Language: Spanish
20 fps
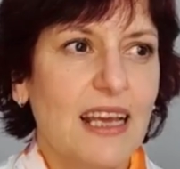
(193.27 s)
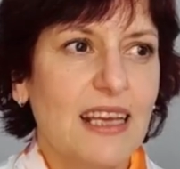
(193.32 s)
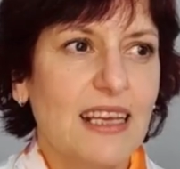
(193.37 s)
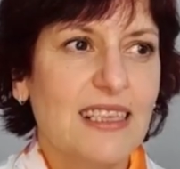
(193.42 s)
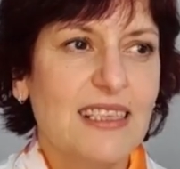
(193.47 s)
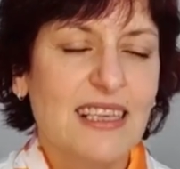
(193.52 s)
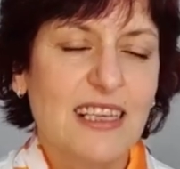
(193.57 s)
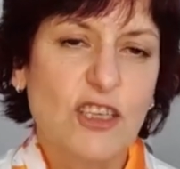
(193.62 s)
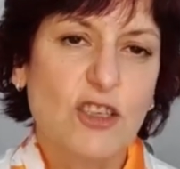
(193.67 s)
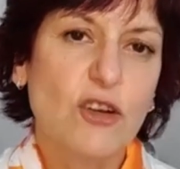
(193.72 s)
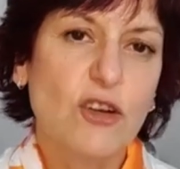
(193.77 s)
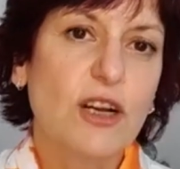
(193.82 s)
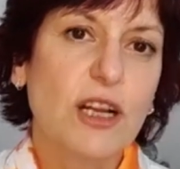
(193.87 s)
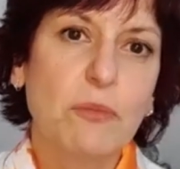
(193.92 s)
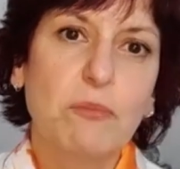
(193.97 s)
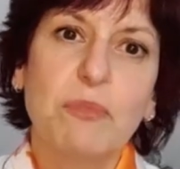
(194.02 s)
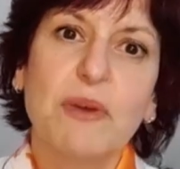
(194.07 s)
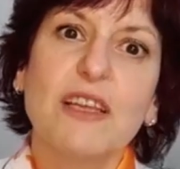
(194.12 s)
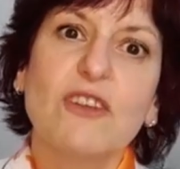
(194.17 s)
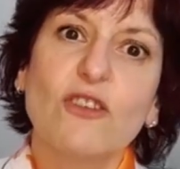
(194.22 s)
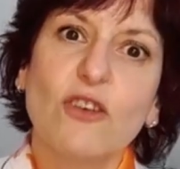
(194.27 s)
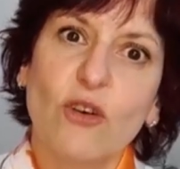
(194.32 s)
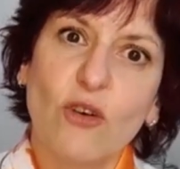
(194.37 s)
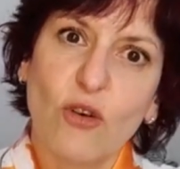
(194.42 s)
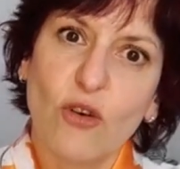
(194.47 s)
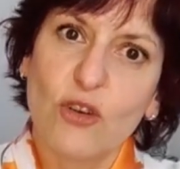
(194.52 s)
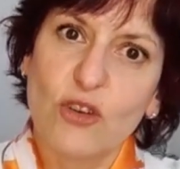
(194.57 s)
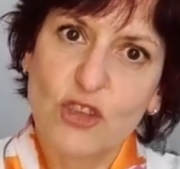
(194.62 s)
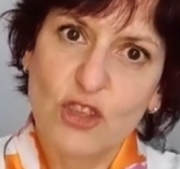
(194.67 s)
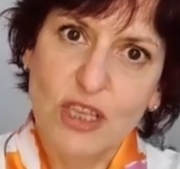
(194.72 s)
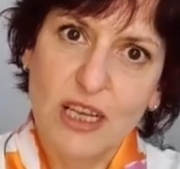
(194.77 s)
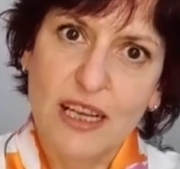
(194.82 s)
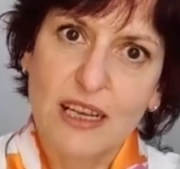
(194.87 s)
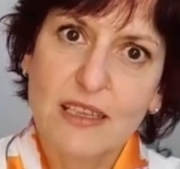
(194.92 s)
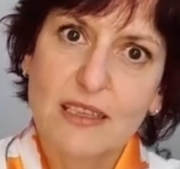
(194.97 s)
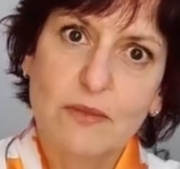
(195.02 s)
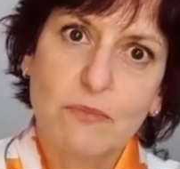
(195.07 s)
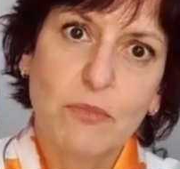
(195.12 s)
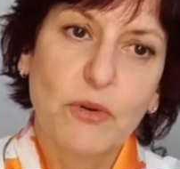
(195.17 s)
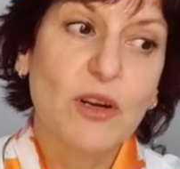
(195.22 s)
Quizás yo repito
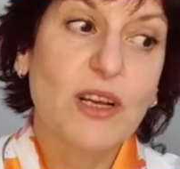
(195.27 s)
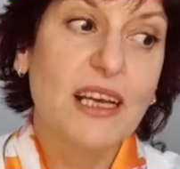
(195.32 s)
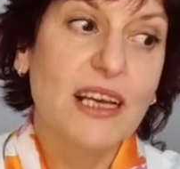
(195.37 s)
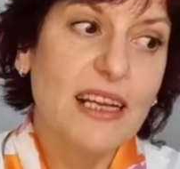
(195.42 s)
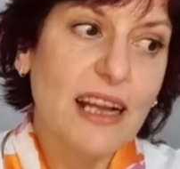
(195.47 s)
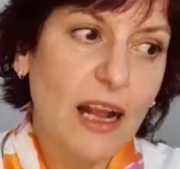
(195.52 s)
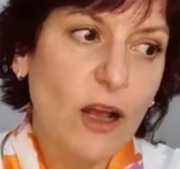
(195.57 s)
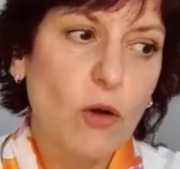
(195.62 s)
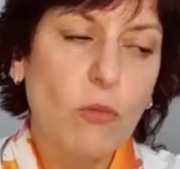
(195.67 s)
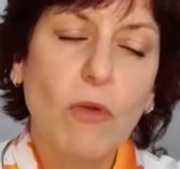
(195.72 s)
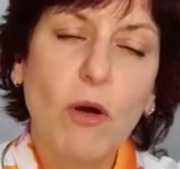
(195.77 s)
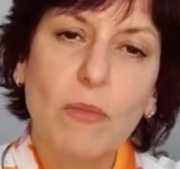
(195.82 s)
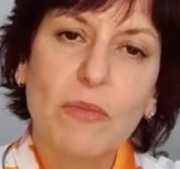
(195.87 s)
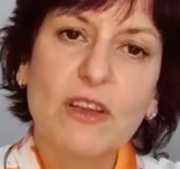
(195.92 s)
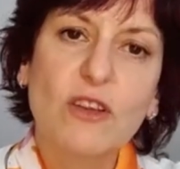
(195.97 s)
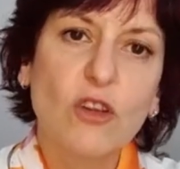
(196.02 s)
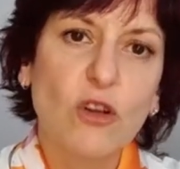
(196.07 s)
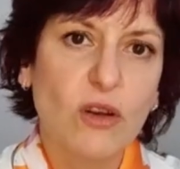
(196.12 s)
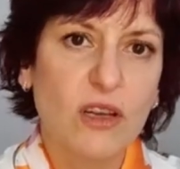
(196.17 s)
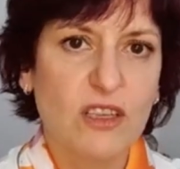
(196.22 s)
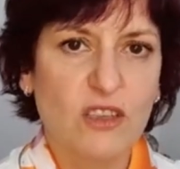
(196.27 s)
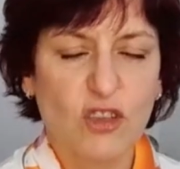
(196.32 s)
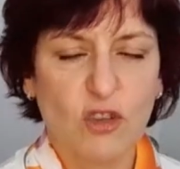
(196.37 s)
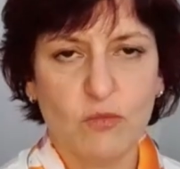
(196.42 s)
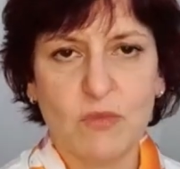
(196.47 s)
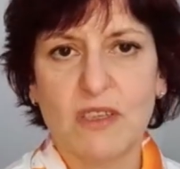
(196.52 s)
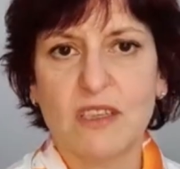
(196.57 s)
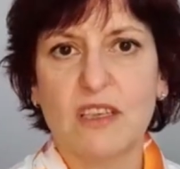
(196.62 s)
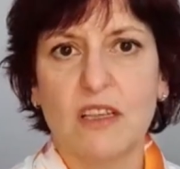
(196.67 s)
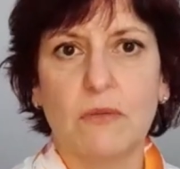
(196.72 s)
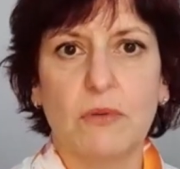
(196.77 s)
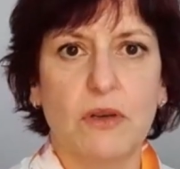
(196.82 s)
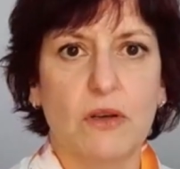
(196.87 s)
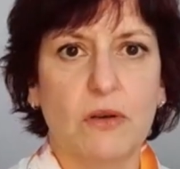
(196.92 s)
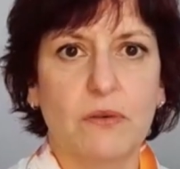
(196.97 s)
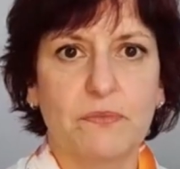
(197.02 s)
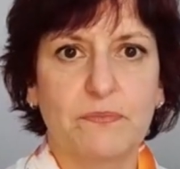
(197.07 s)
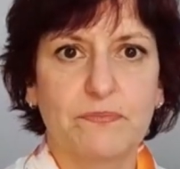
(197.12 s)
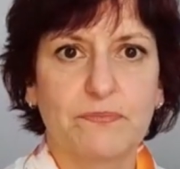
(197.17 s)
cosas porque en algún momento eso me sirvió.